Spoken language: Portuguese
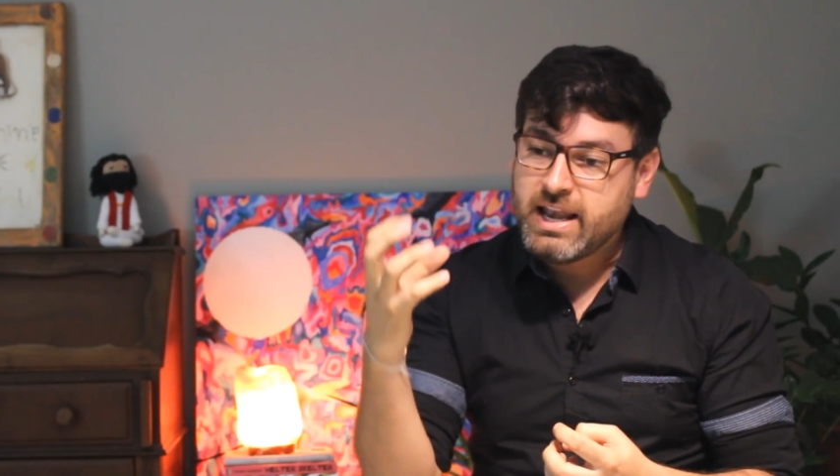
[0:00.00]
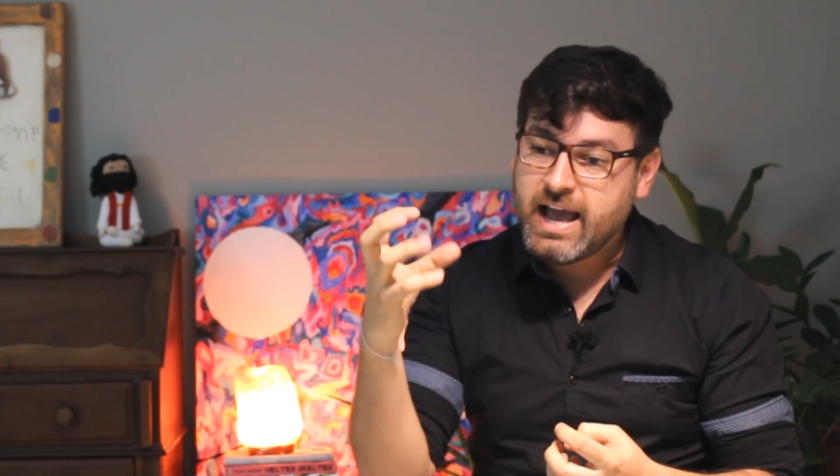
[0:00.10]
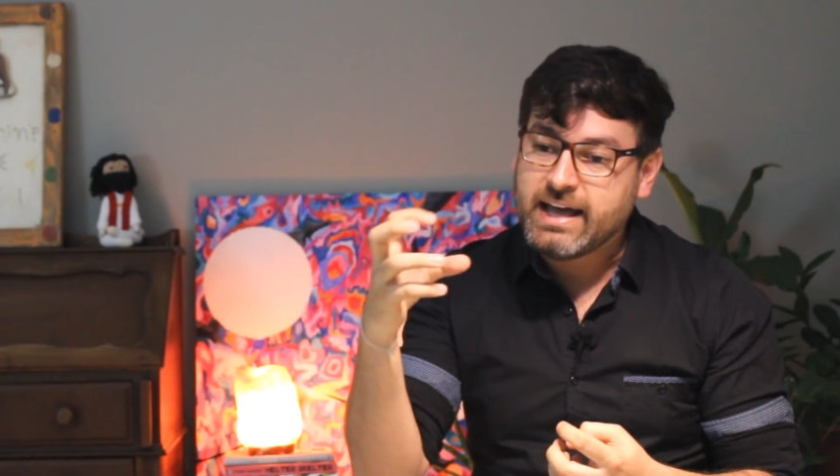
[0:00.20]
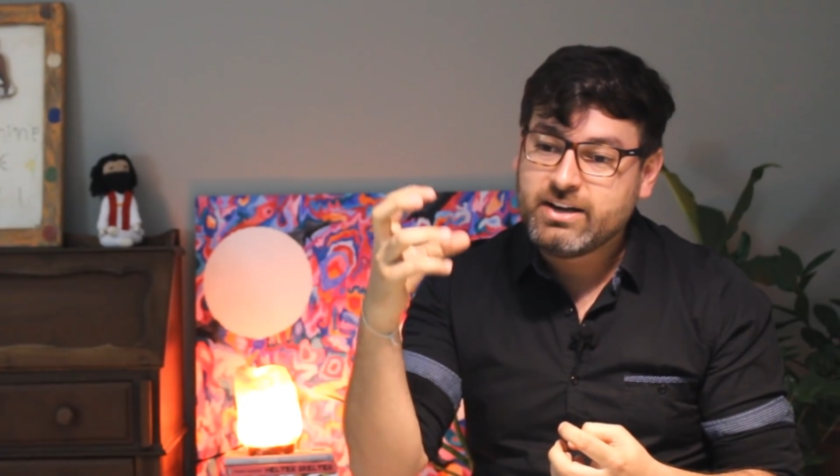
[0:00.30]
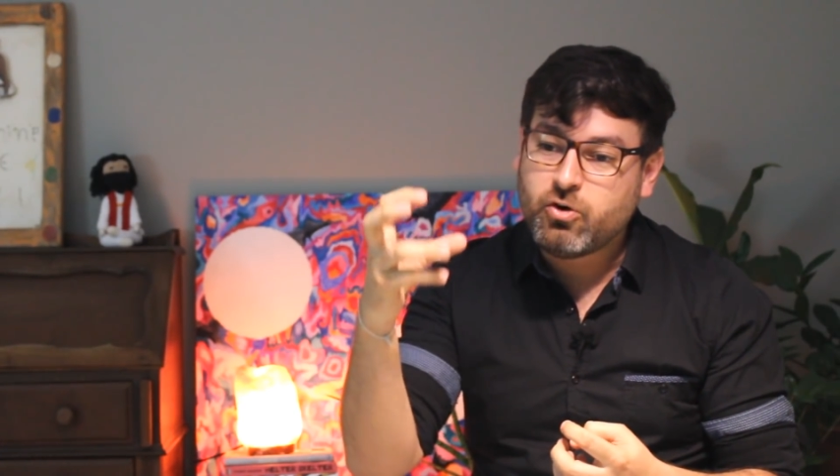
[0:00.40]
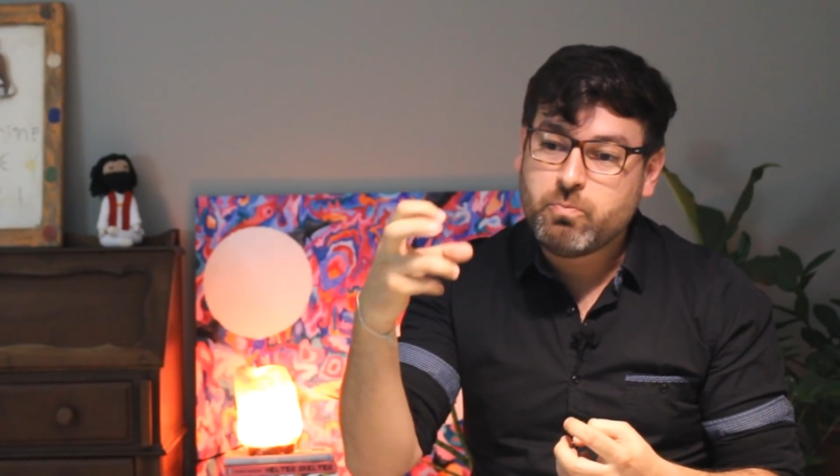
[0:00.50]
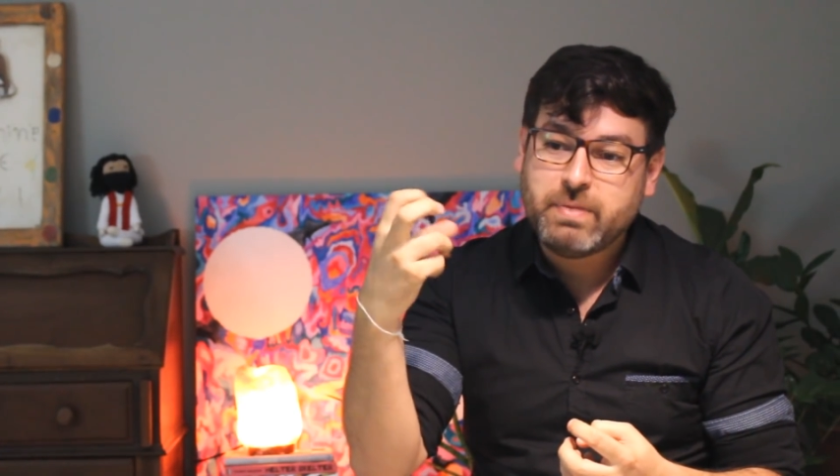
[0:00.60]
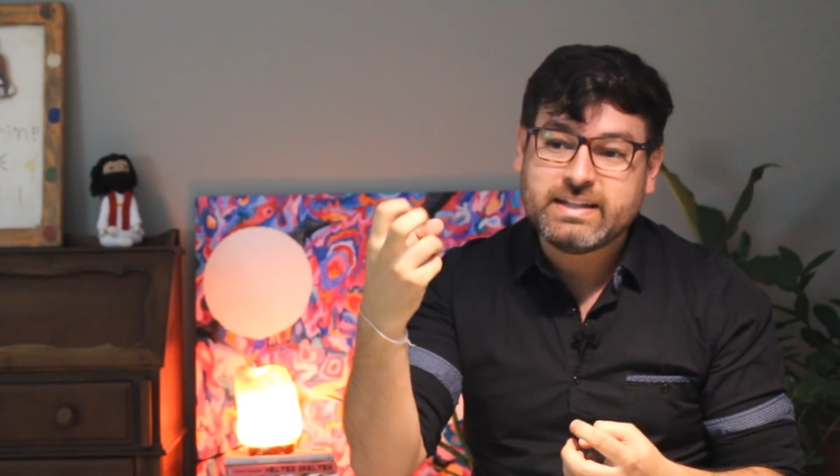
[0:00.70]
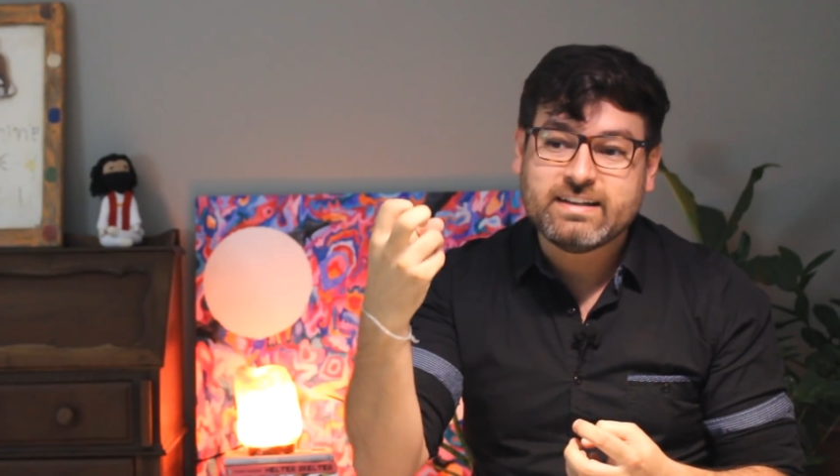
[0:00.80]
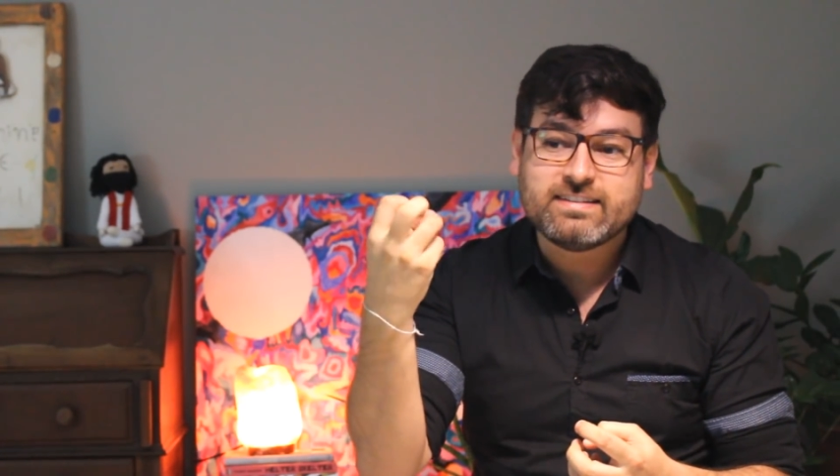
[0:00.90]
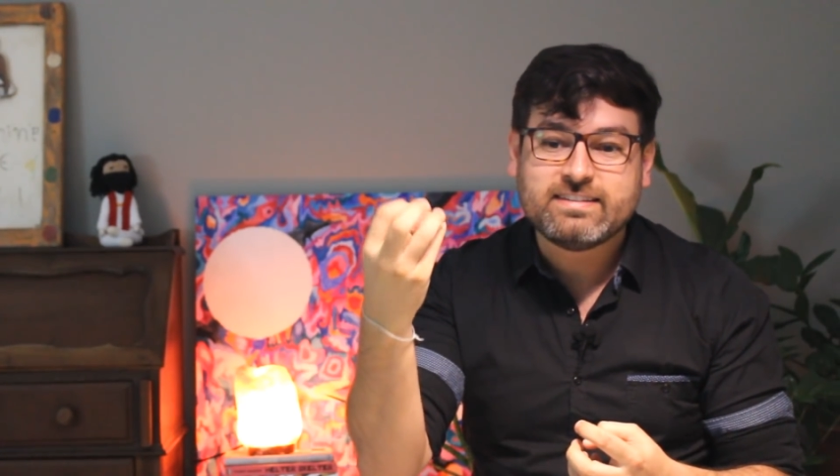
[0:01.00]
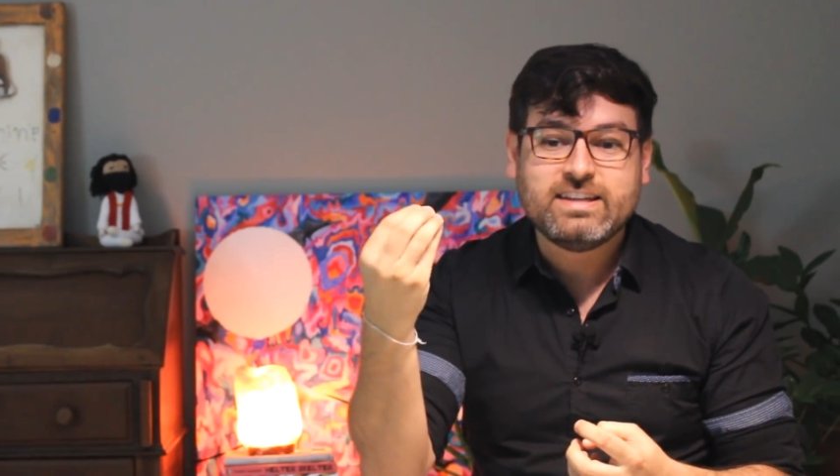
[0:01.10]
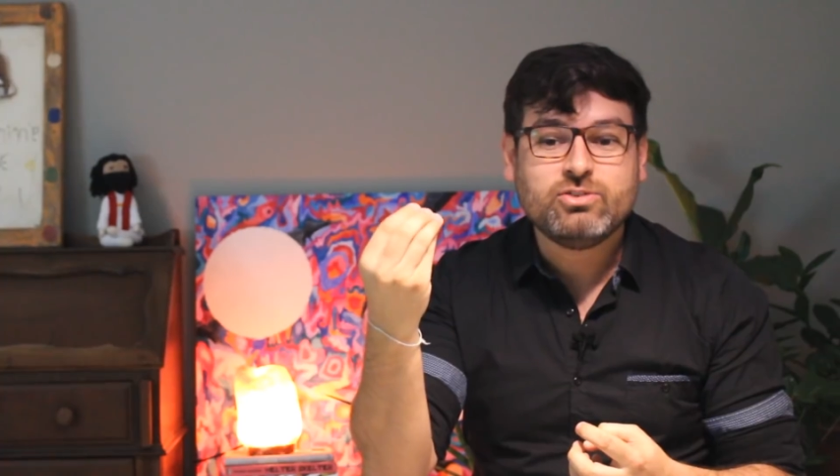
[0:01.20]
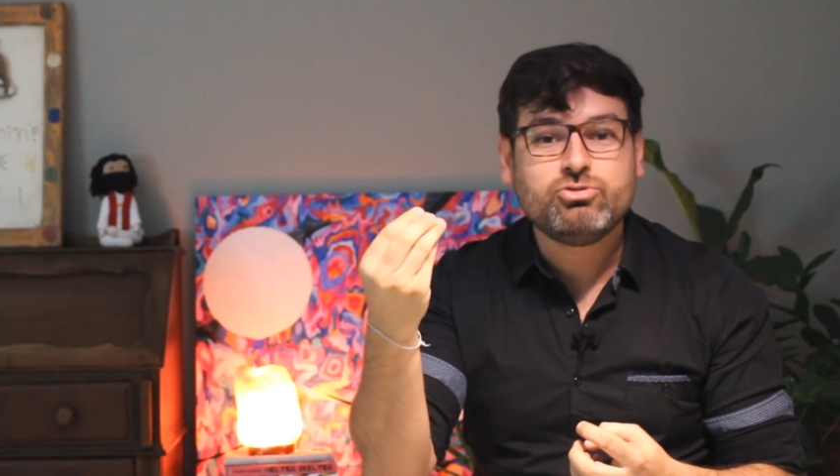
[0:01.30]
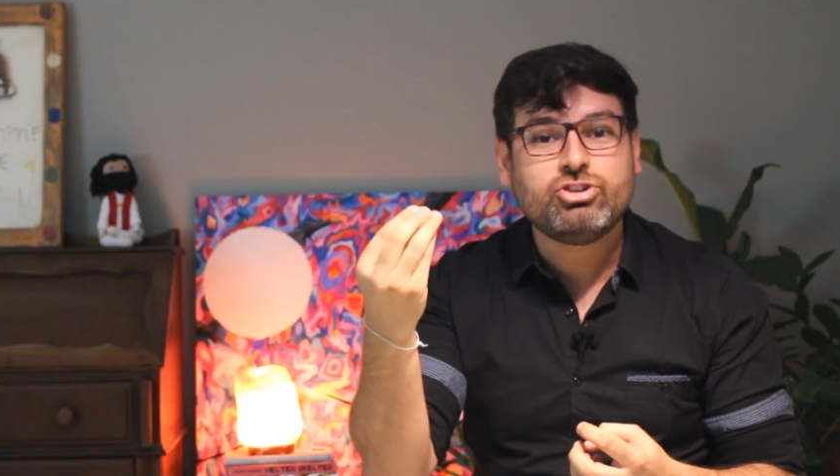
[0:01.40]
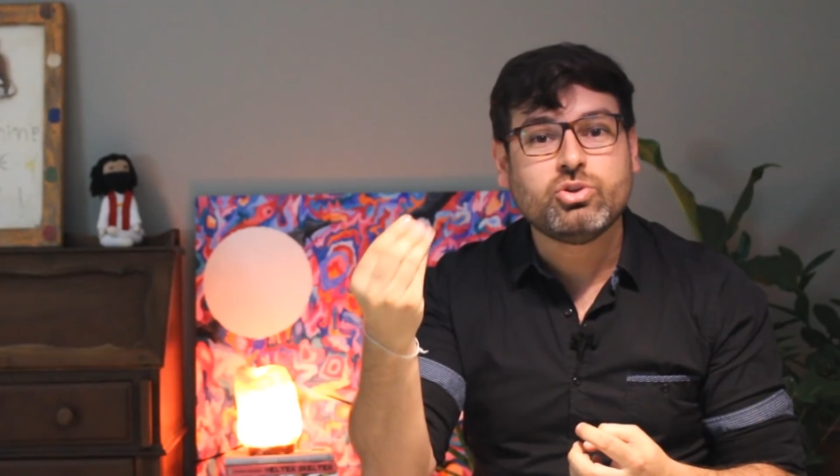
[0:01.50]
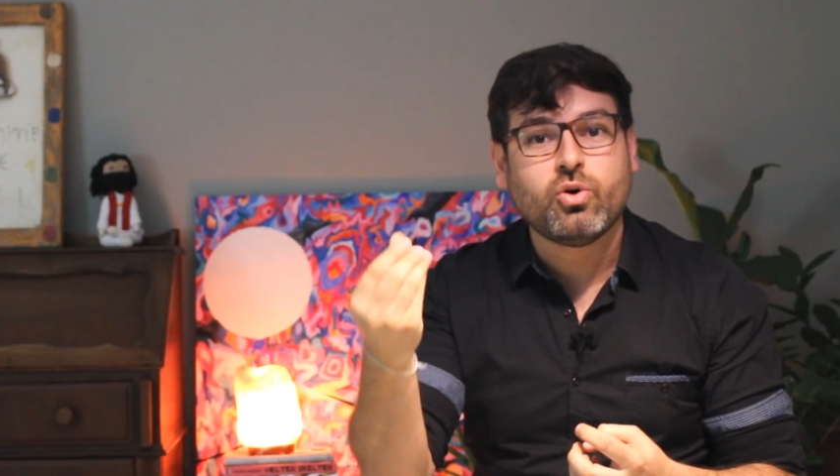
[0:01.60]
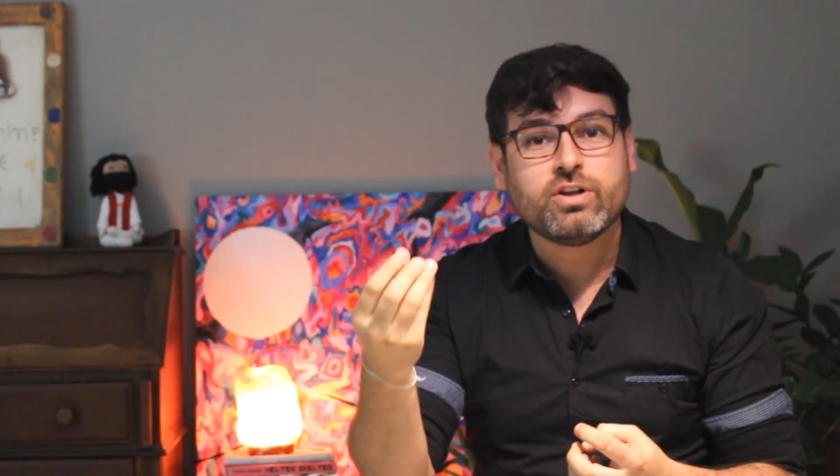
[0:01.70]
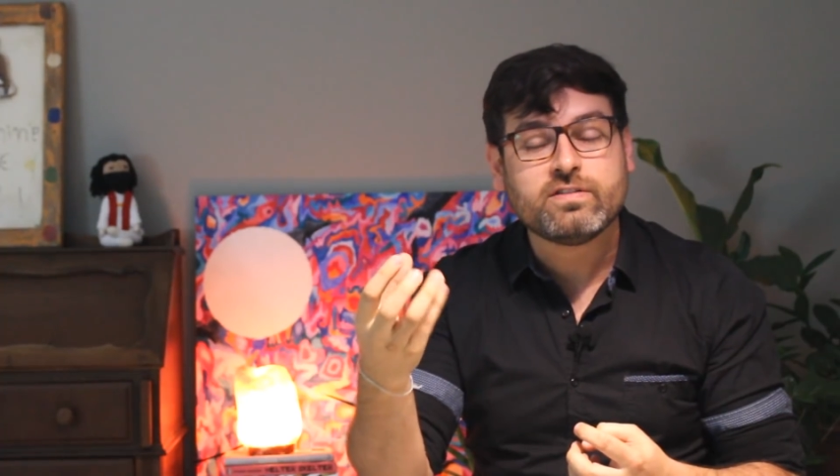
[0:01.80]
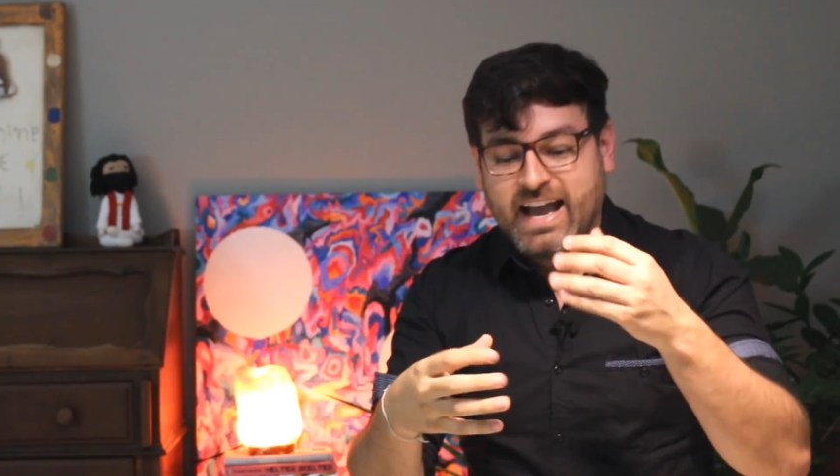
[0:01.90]
ele arranca um pedacinho de
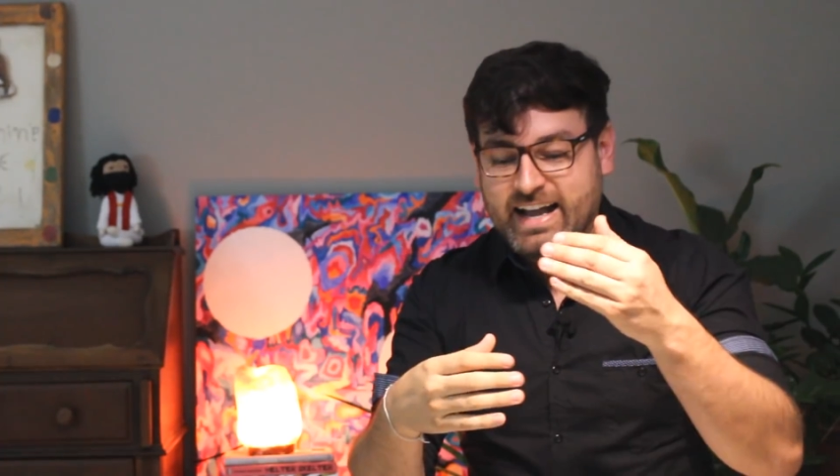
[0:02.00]
nós.